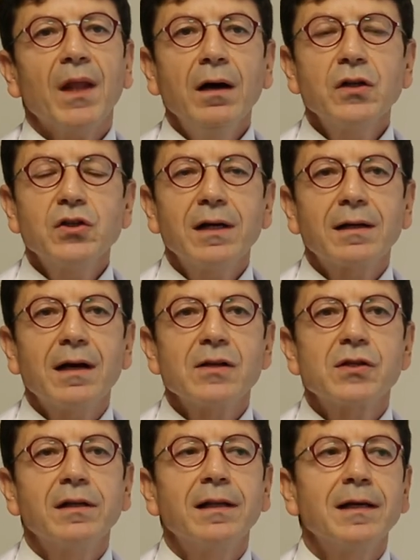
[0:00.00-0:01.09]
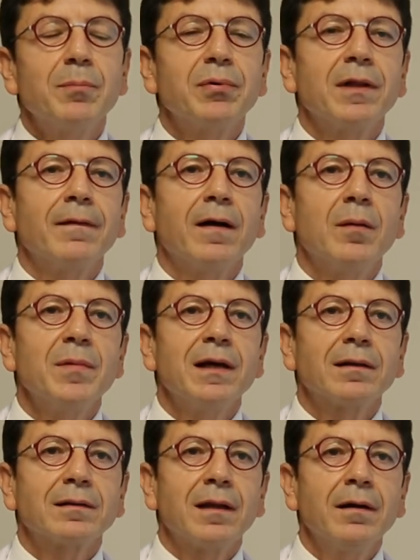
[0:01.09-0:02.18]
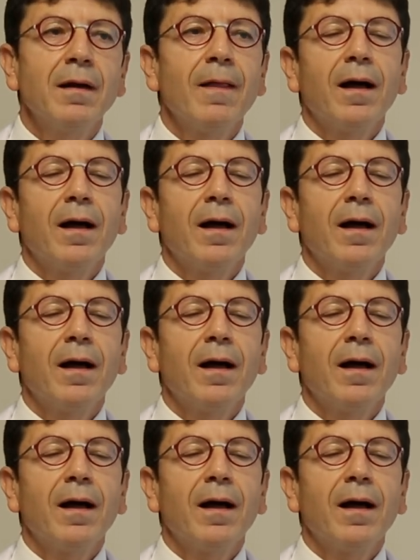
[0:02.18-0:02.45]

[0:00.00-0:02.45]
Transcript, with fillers: Akciğer kanserinde yapılan ameliyatlar